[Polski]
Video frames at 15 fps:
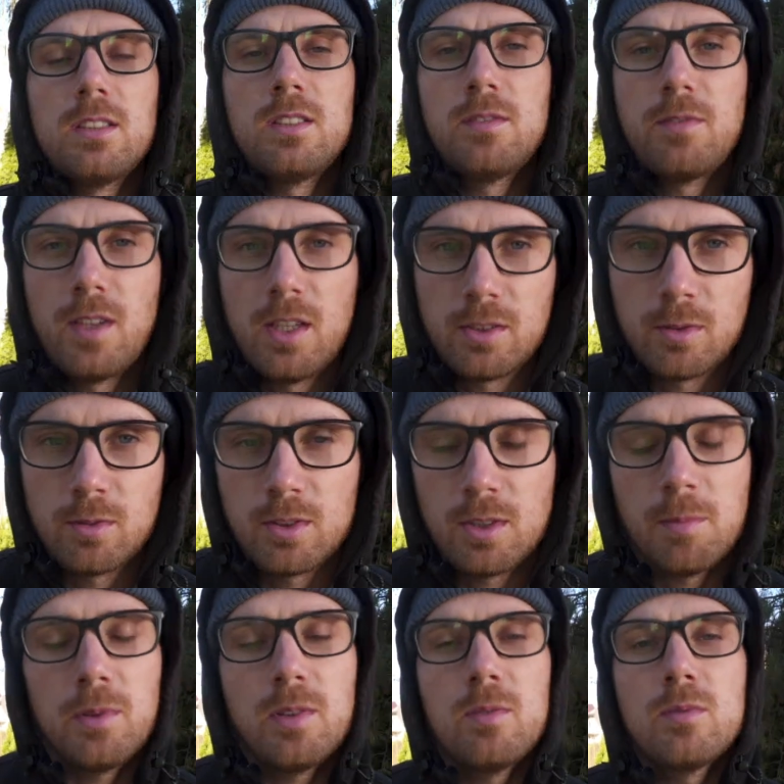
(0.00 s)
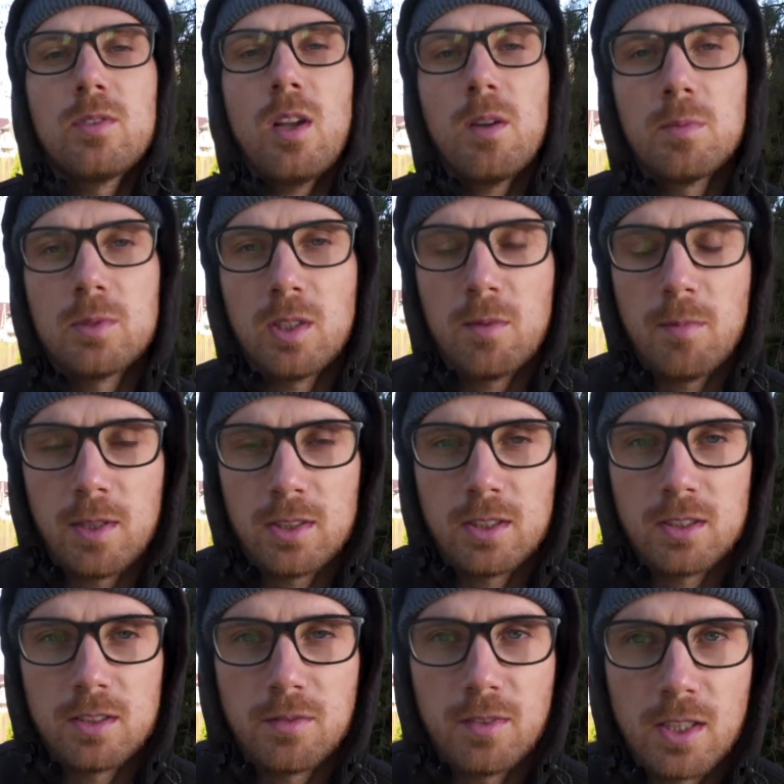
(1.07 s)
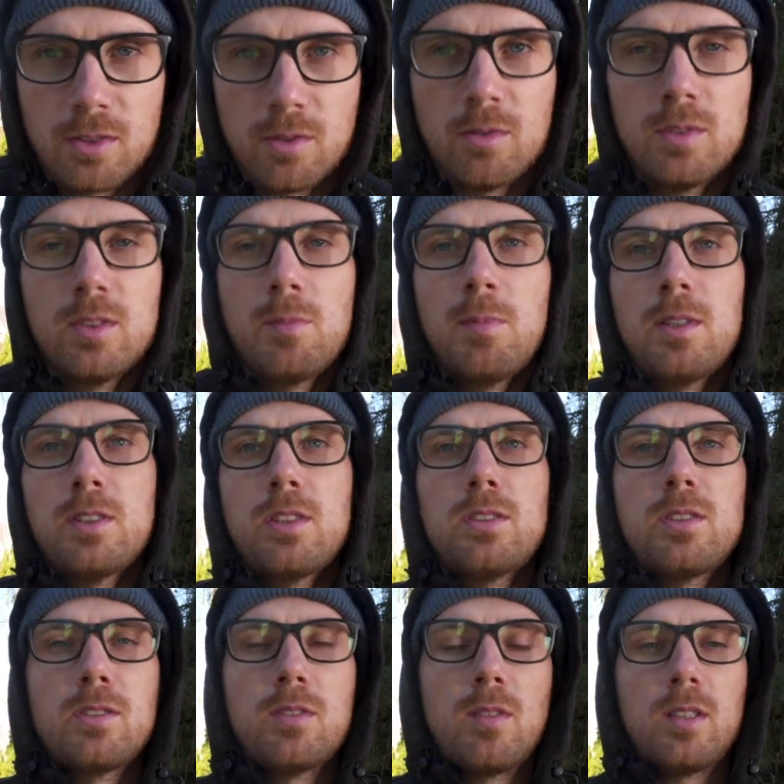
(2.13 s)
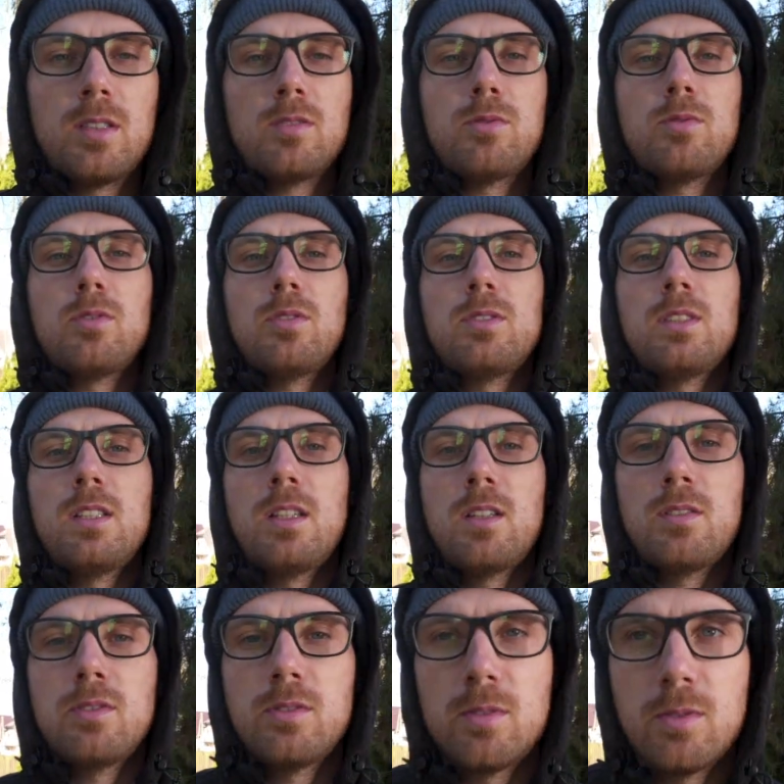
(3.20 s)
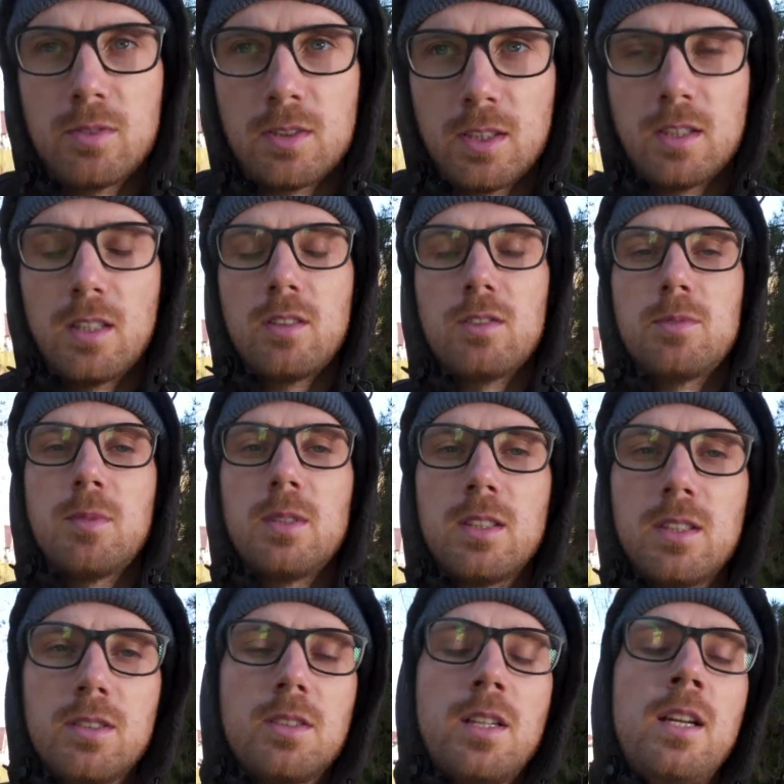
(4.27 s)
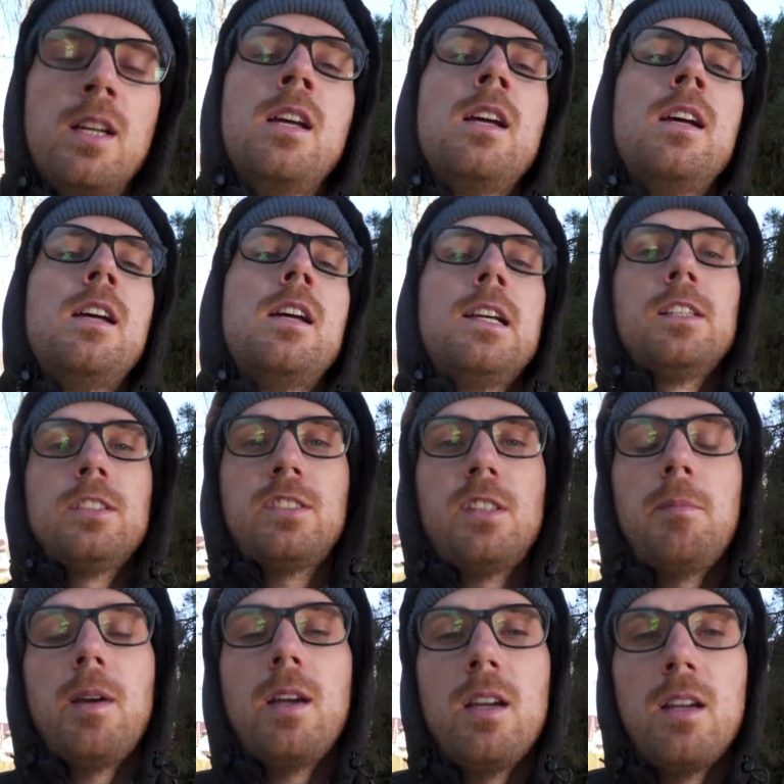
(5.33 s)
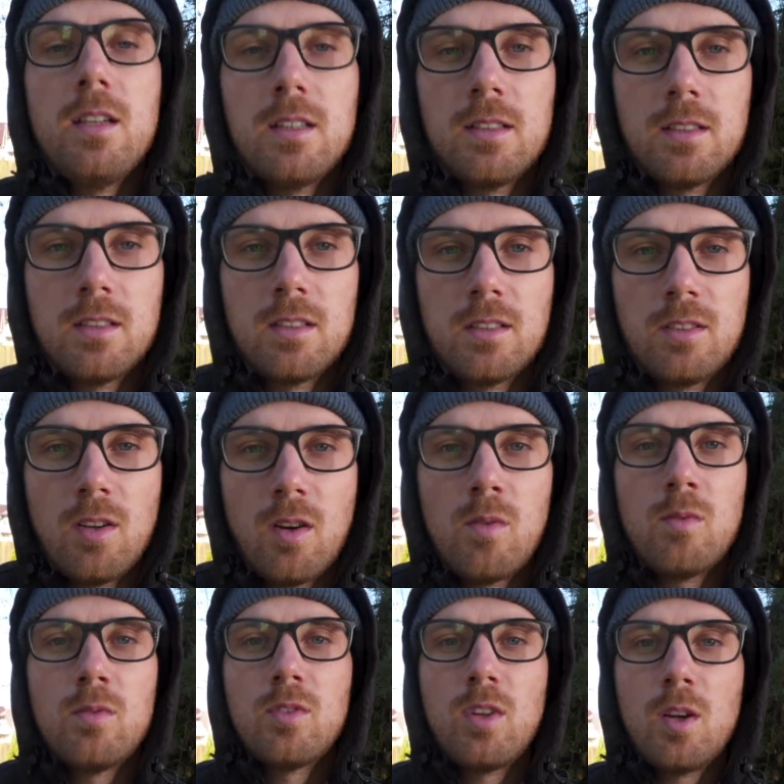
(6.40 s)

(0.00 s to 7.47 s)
z wierzchu. Żeby ją dobrze obejrzeć z wierzchu i zobaczyć, czy są jakieś uszkodzenia konstrukcyjne, kosmetyczne, trzeba ją